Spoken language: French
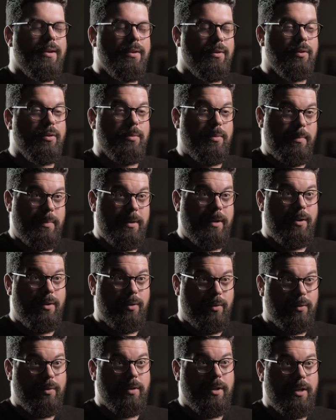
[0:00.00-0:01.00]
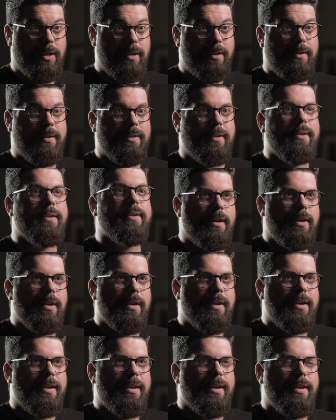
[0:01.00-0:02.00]
Donc je m'appelle Anthony
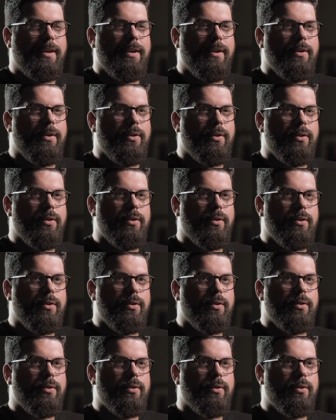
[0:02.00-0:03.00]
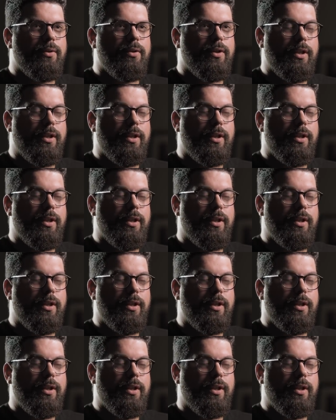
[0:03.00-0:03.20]
et euh,